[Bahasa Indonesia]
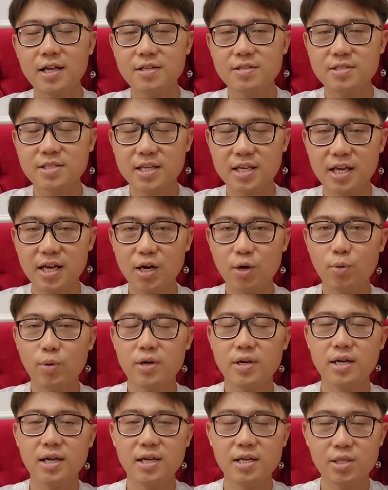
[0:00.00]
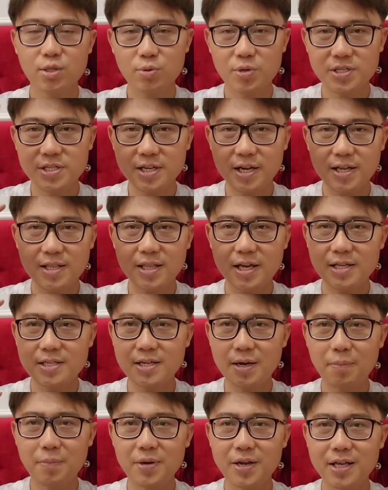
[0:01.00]
insting yang kuat dan intuisi yang
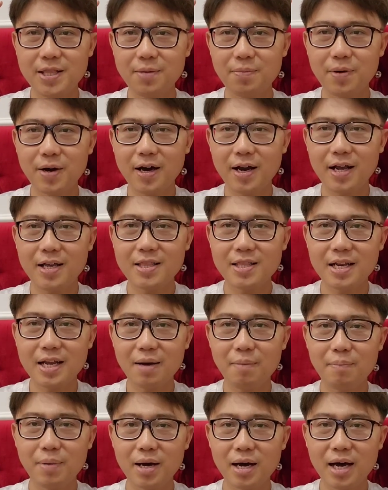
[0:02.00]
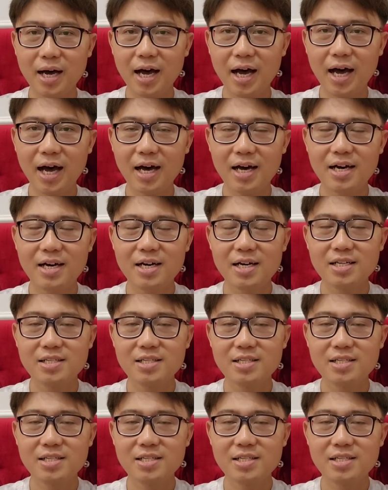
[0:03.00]
tajam dia tipe karakter yang peka